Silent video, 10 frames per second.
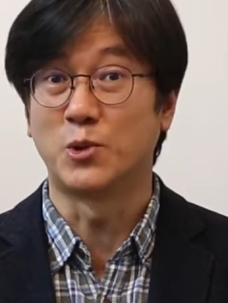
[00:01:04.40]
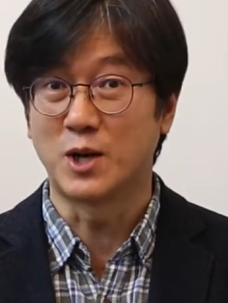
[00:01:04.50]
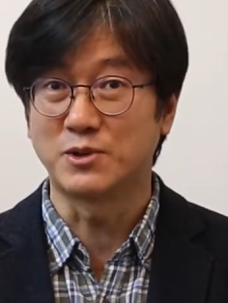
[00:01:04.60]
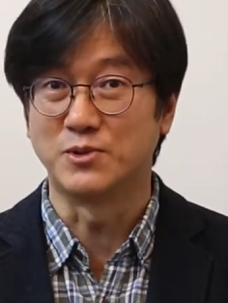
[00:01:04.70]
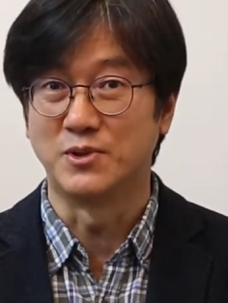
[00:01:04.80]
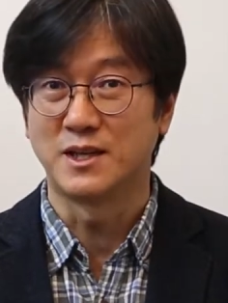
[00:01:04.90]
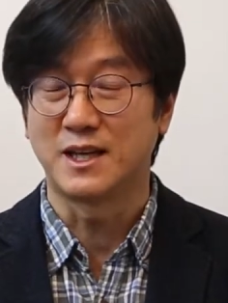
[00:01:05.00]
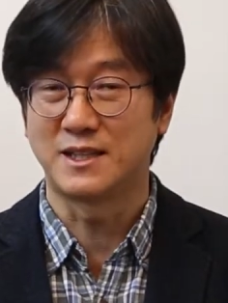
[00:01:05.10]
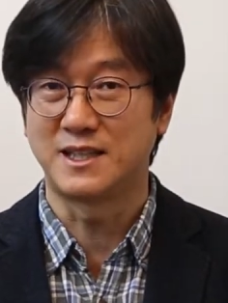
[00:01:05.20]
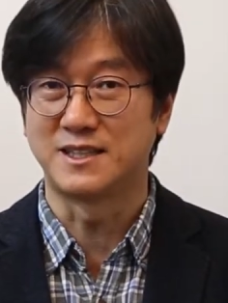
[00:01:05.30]
노하우에
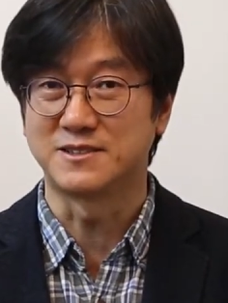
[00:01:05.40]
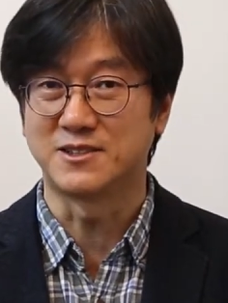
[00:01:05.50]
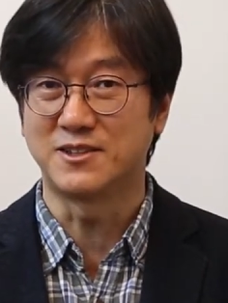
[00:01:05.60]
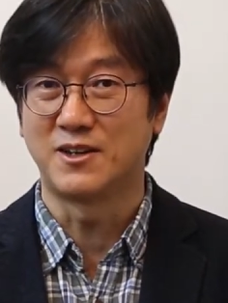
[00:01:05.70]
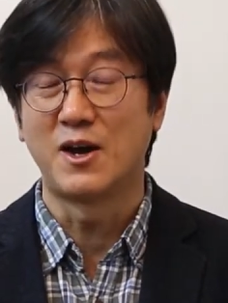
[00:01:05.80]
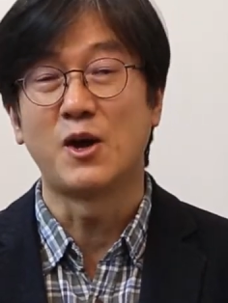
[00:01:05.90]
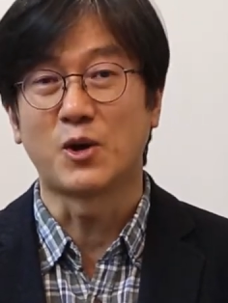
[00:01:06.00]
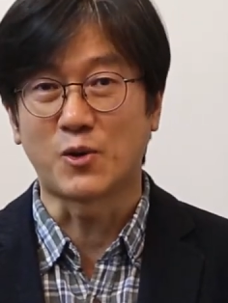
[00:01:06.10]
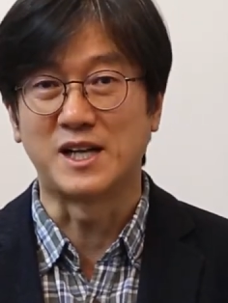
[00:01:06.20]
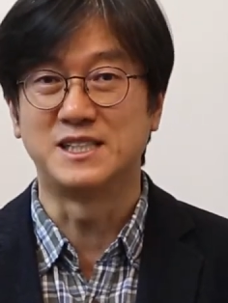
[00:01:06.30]
대해서
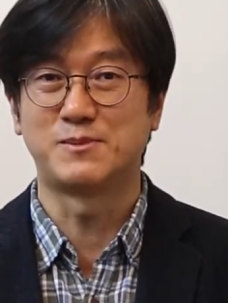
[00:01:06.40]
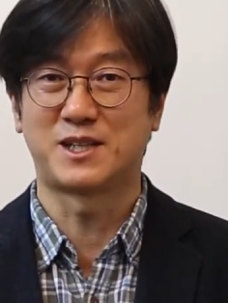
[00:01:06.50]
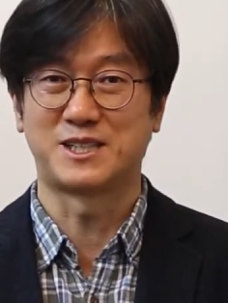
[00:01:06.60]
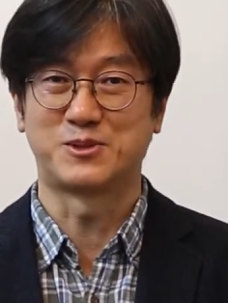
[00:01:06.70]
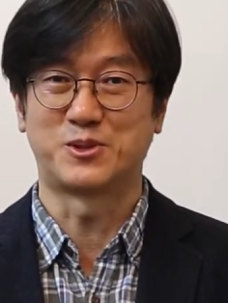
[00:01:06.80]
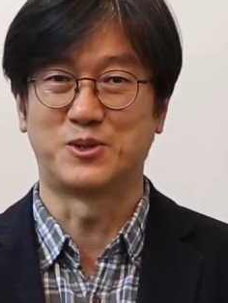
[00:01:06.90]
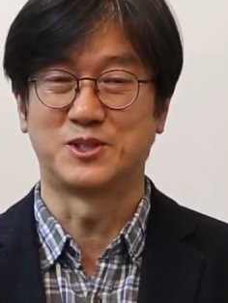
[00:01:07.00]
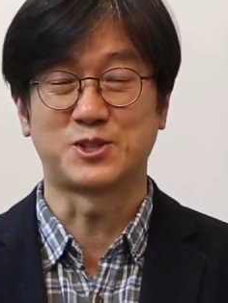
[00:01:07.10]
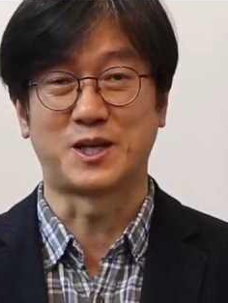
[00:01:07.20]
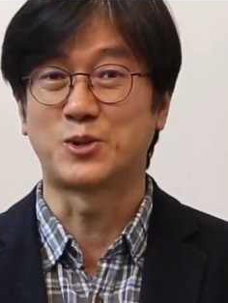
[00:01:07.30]
관심을 가지고
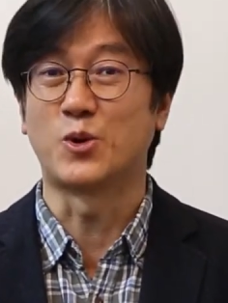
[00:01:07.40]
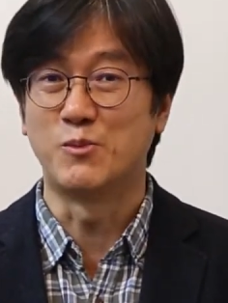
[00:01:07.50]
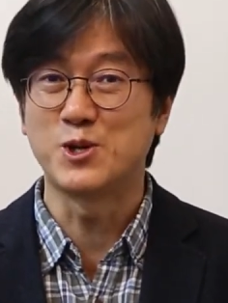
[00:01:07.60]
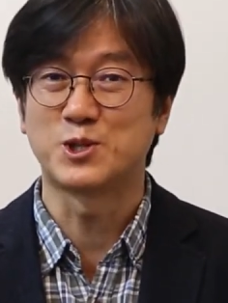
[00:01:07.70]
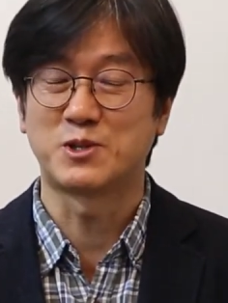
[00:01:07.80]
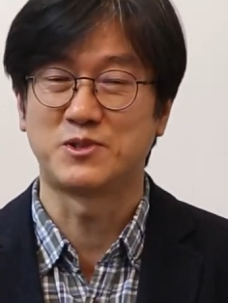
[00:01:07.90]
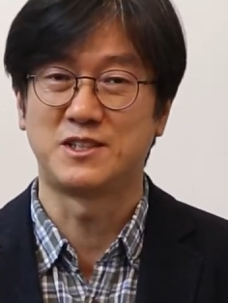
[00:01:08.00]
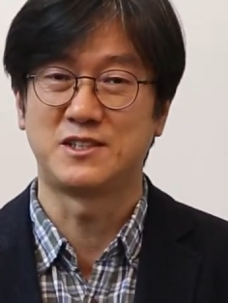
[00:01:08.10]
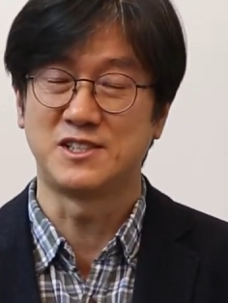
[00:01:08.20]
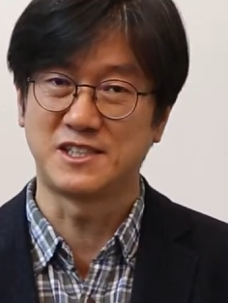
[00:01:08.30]
저에게 도움을 요청하고
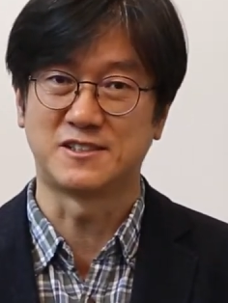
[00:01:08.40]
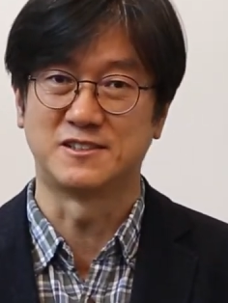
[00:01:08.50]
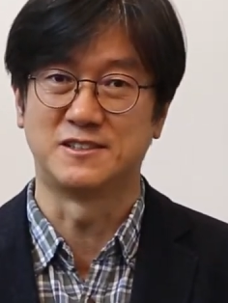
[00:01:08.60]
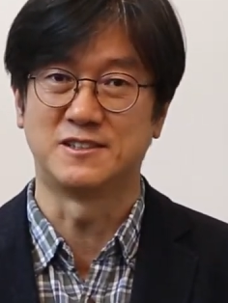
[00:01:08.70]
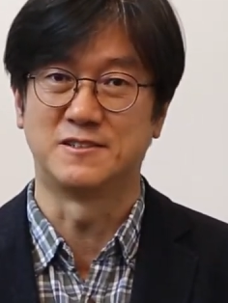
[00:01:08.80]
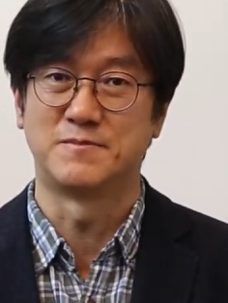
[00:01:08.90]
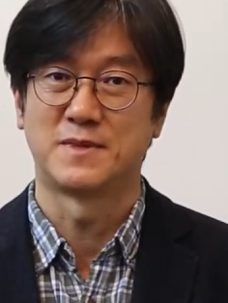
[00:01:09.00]
있는 현실이거든요.